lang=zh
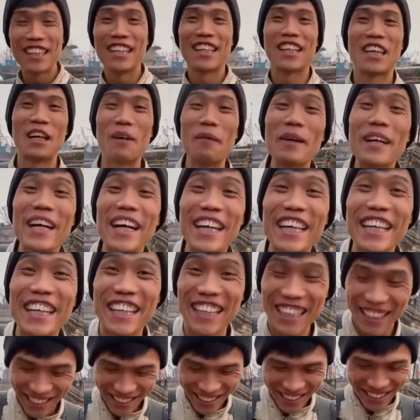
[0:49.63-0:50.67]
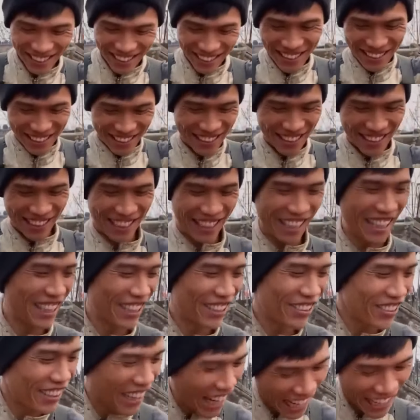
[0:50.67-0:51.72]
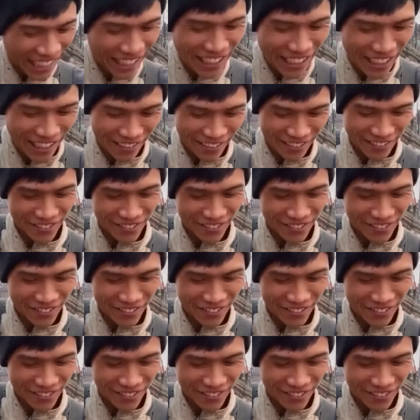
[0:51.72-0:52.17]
可不可以。哎，就来一个，